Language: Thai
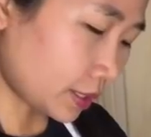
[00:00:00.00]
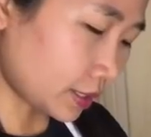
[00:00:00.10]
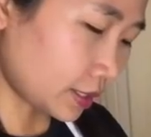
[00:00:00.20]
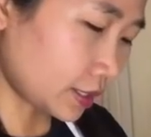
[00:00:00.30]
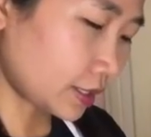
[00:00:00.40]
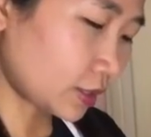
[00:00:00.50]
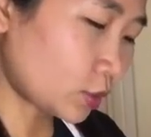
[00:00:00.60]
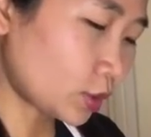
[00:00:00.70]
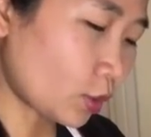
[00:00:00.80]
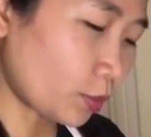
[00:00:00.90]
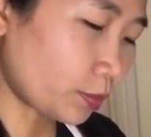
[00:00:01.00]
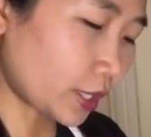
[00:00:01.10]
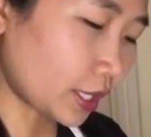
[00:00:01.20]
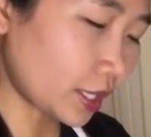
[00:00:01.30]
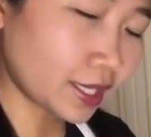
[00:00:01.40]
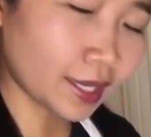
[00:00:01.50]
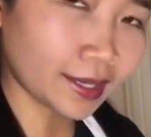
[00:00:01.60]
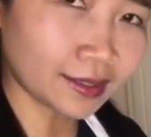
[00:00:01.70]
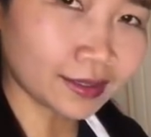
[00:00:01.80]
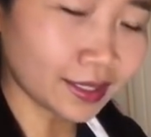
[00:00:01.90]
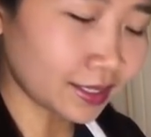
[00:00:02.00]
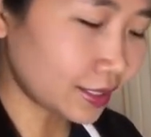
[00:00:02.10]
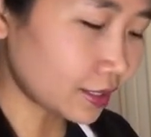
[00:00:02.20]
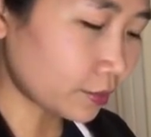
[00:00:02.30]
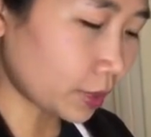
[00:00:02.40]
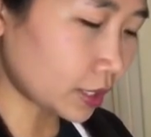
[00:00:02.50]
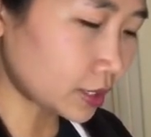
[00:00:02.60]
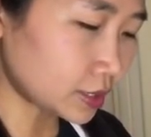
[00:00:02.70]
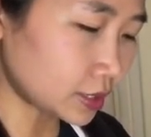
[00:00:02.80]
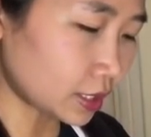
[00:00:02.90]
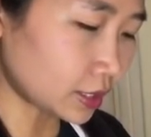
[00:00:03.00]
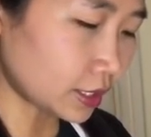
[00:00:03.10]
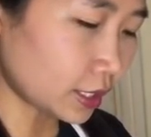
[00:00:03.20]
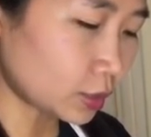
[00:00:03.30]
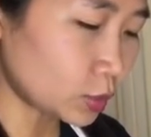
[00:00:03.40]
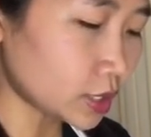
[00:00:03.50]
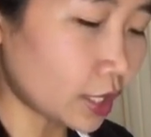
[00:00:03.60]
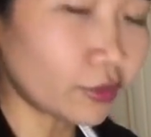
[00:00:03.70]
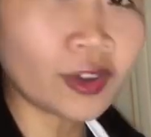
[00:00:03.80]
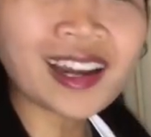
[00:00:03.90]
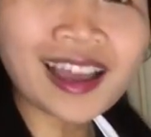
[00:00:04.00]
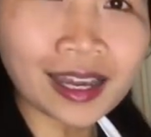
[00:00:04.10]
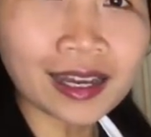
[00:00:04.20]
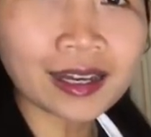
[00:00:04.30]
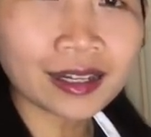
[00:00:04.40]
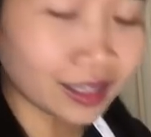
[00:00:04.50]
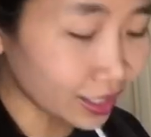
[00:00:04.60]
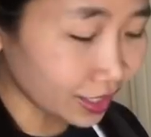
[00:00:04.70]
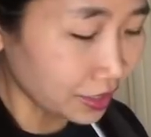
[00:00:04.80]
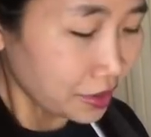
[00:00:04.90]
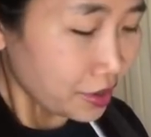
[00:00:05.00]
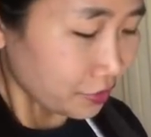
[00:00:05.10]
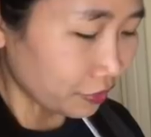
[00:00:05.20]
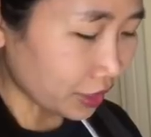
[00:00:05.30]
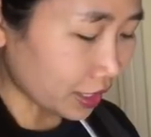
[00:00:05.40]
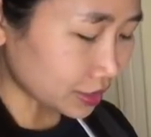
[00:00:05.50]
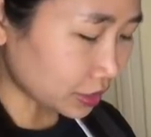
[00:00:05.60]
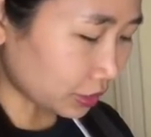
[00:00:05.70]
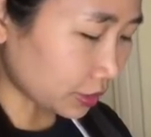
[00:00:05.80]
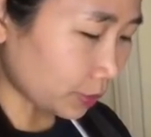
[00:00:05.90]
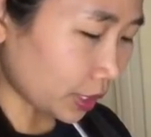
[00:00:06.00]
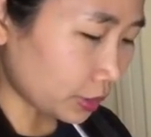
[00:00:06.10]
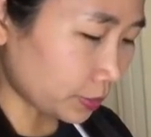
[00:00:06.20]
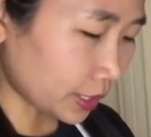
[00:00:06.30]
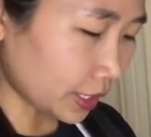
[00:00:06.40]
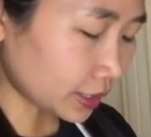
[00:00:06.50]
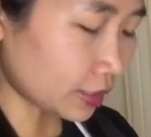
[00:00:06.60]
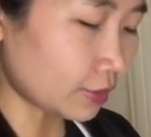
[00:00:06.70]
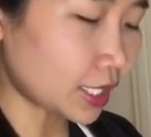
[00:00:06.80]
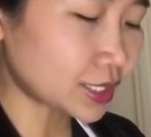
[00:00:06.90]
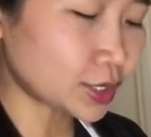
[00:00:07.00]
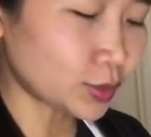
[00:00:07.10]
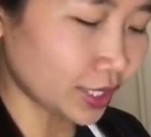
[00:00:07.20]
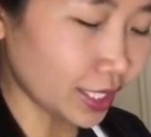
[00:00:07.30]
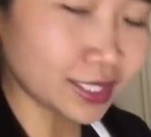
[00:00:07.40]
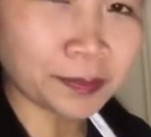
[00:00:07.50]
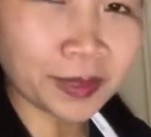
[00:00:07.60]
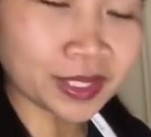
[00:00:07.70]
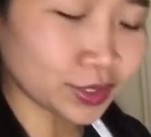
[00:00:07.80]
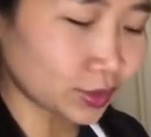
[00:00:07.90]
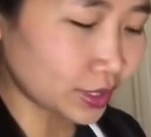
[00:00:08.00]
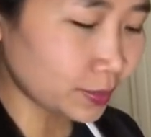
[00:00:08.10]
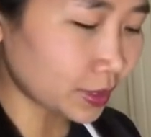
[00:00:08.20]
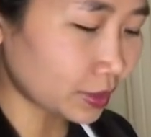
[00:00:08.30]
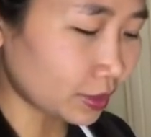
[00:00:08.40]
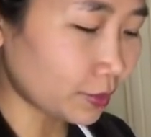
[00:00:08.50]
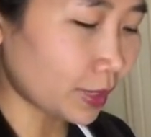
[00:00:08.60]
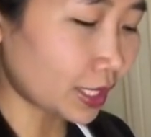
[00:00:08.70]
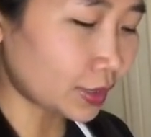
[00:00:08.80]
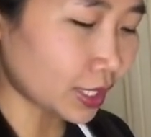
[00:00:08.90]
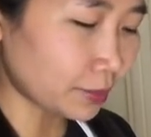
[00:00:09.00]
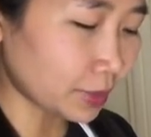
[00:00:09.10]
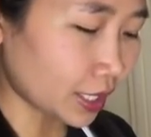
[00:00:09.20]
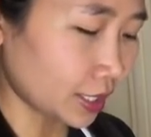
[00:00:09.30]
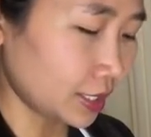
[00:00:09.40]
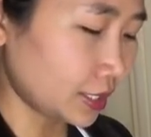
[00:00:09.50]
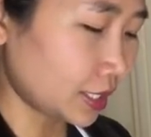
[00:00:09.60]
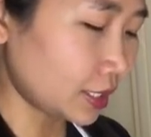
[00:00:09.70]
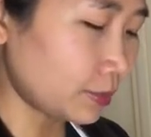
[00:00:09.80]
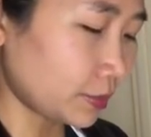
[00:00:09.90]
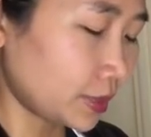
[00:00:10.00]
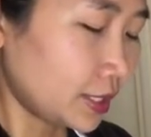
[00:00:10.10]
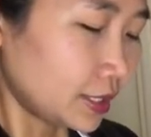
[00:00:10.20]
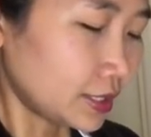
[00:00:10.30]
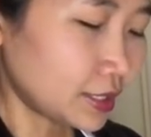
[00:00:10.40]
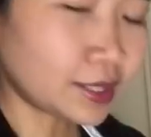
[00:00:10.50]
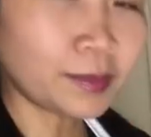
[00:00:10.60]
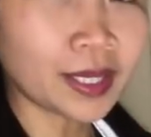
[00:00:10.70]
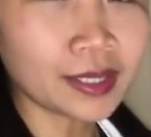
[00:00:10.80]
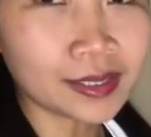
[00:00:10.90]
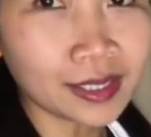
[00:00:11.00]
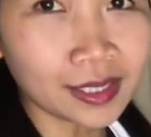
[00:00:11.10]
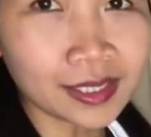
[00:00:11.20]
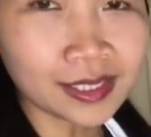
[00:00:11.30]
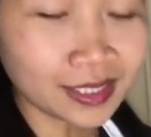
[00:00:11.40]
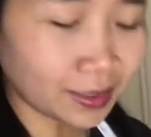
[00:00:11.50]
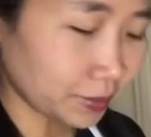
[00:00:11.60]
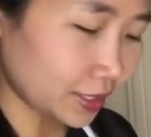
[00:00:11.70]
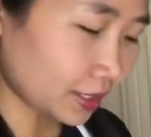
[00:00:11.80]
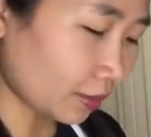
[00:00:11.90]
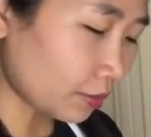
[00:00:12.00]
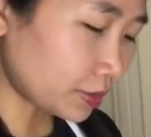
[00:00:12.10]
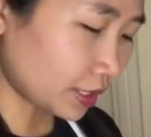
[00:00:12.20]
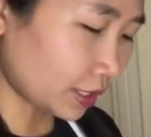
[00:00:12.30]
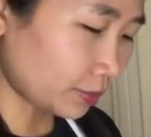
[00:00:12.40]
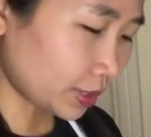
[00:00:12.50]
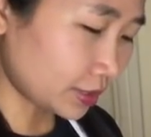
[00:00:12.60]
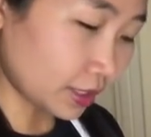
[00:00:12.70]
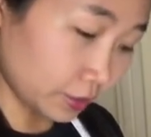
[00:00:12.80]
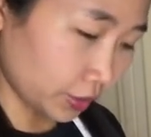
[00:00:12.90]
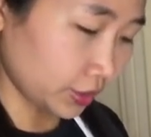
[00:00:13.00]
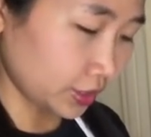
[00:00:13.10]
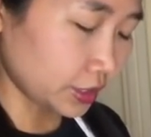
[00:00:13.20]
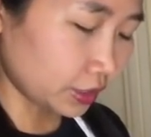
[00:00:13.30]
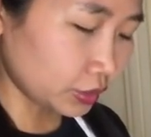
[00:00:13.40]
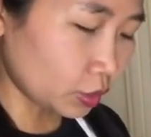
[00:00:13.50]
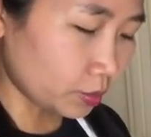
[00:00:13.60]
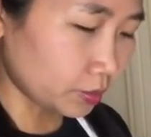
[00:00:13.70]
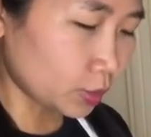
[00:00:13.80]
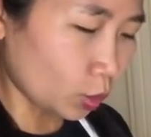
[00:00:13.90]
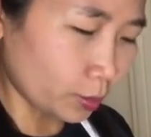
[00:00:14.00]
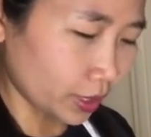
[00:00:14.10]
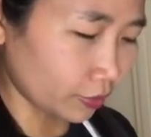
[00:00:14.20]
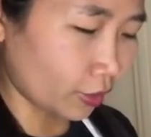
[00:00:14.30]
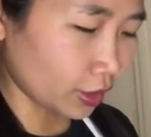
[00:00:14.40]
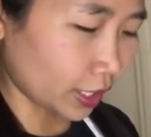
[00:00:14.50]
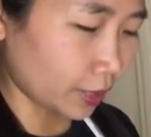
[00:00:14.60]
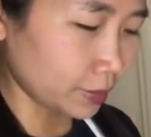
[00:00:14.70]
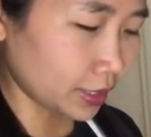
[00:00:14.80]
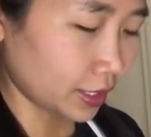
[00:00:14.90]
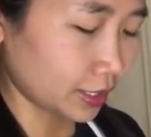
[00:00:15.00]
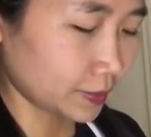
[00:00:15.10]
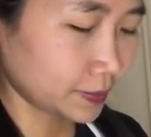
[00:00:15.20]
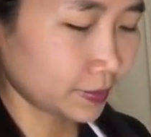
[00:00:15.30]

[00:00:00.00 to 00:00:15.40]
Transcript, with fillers: บคนอบเค้กเก่งหรืออะไรเงี้ยขมก็คือเรียนรู้จากฝรั่ง ฝรั่งสอนขมอบเค้กแต่ว่าสูตรเนี้ยจะเป็นสูตรที่เพื่อนของขมเขาทำขายเลยนะแล้วแบบเออขมเคยทำกินรอบหนึ่งแล้วมันอร่อยดีเนาะนุ่มนุ่มเหมือนฟองน้ำเลยอะ